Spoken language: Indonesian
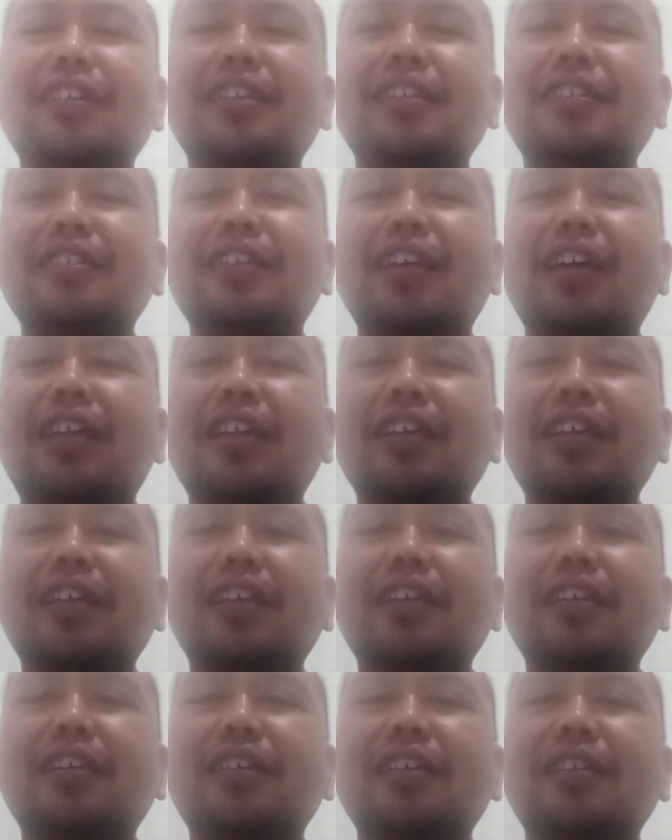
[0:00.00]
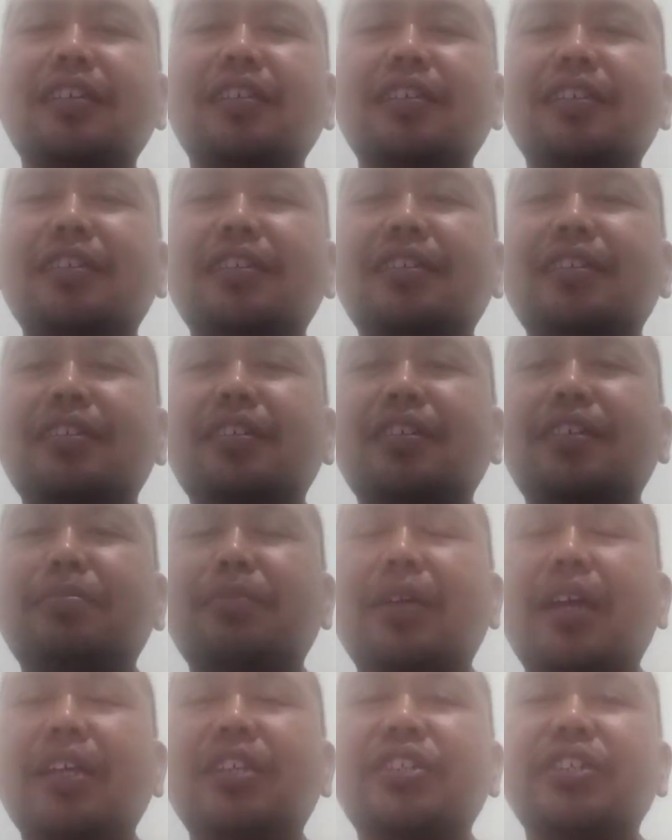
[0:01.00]
nyari e, eh,
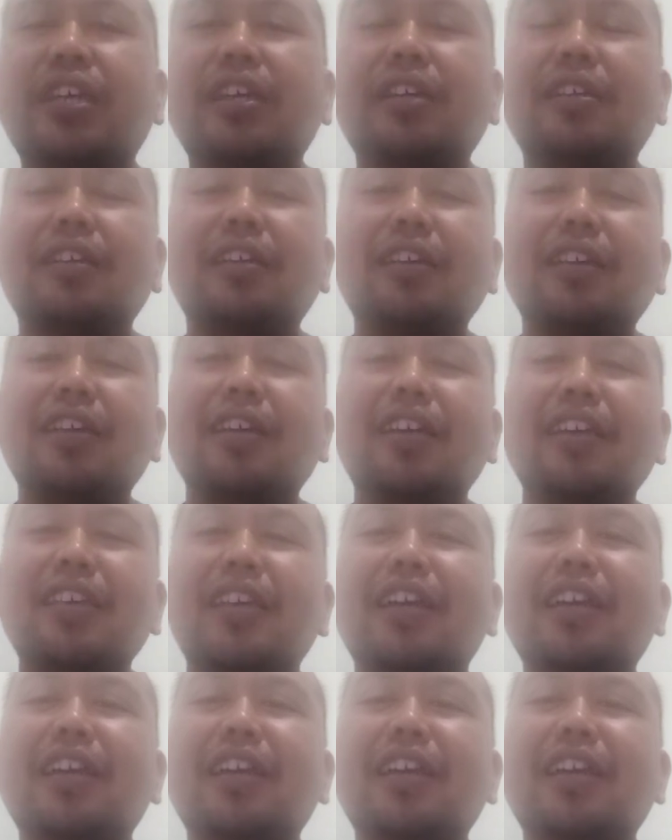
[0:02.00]
maisha yang